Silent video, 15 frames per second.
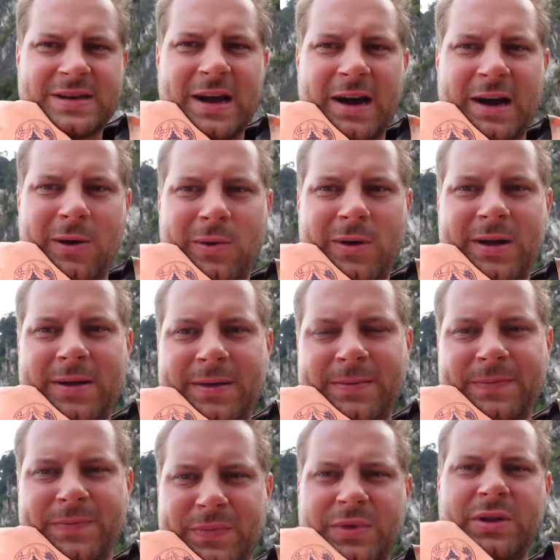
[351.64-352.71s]
skał
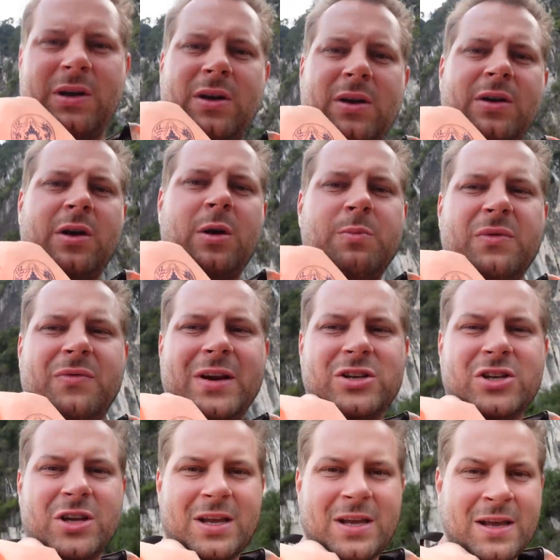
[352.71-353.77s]
no, robi
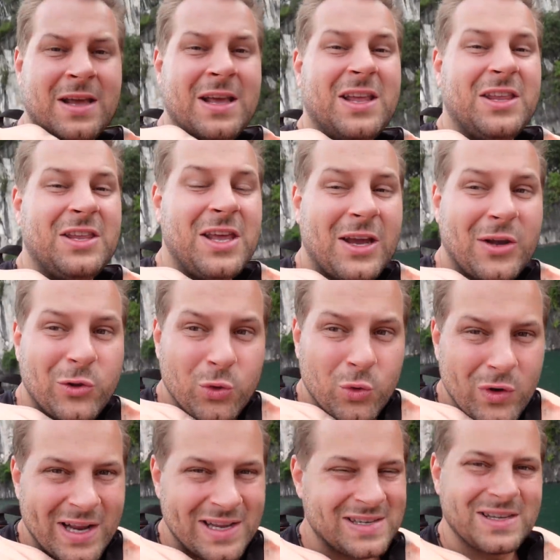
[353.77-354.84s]
wrażenie.
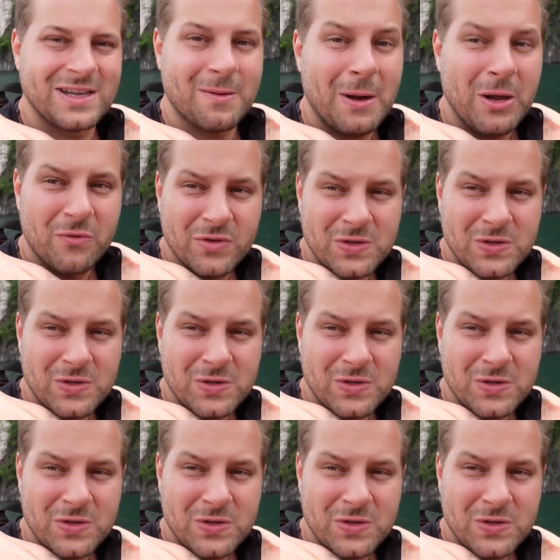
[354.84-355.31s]
Niektóre z nich mają